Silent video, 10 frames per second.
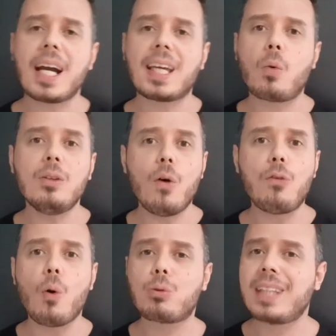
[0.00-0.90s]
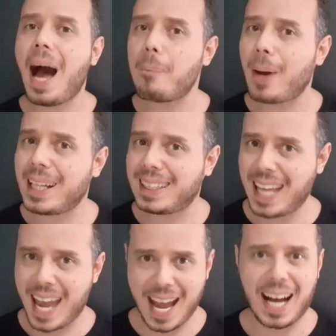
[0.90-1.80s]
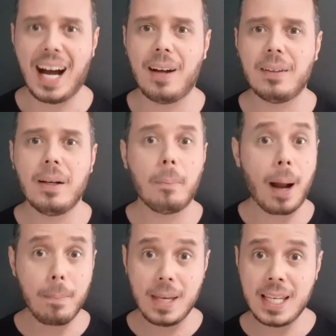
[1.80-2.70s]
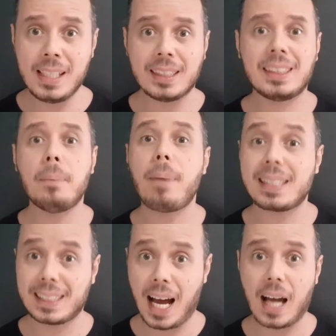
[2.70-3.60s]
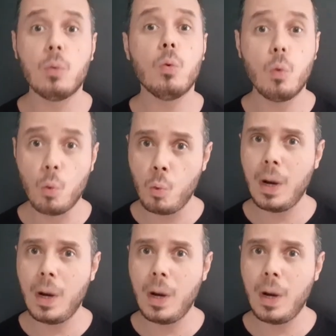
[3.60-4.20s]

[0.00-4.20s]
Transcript: que quando eu voltar para a Terra, para mim se passaram um